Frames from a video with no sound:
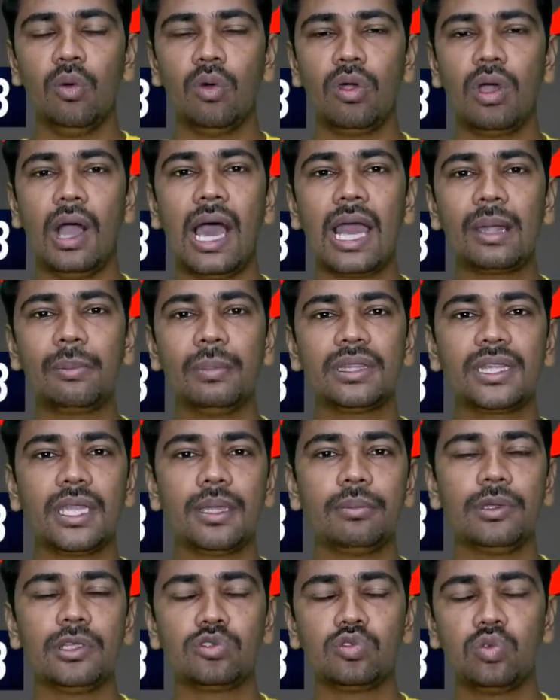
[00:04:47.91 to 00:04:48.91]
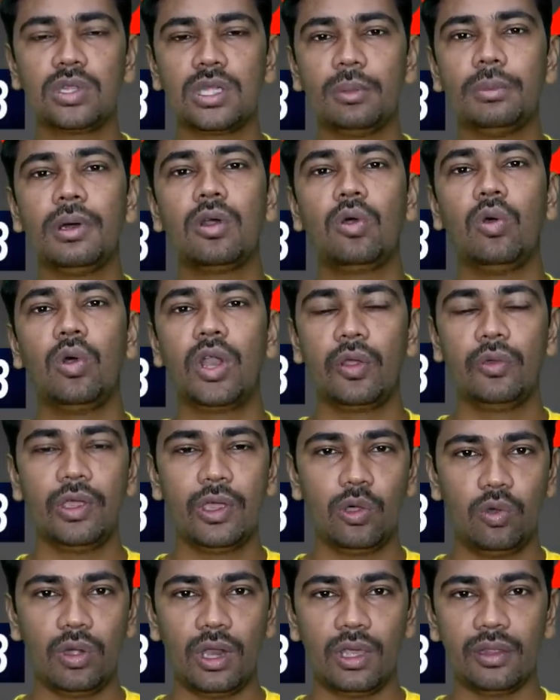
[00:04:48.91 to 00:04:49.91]
உங்கள் ஆன்மத்தன்மை சுத்தமாக
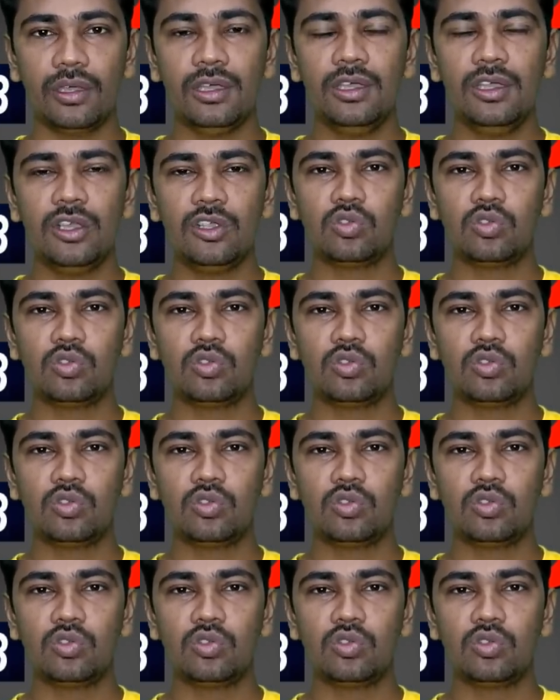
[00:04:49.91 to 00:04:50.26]
குறையவே குறையாது